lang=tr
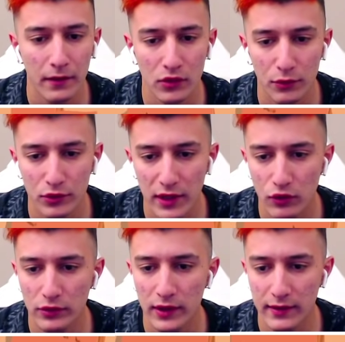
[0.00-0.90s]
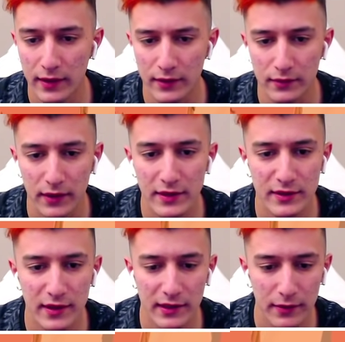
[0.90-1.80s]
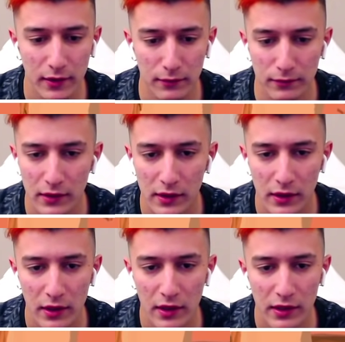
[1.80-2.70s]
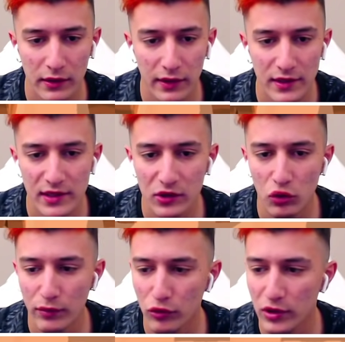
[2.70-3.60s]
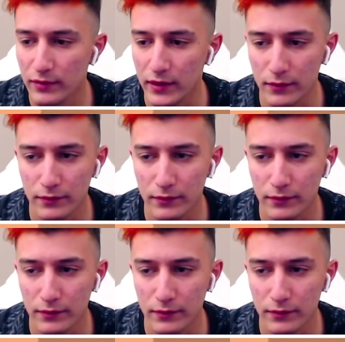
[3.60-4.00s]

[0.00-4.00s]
Robotlar yok neredeler? Gelsinler de bakalım. Gelsinler döveyim onları ben.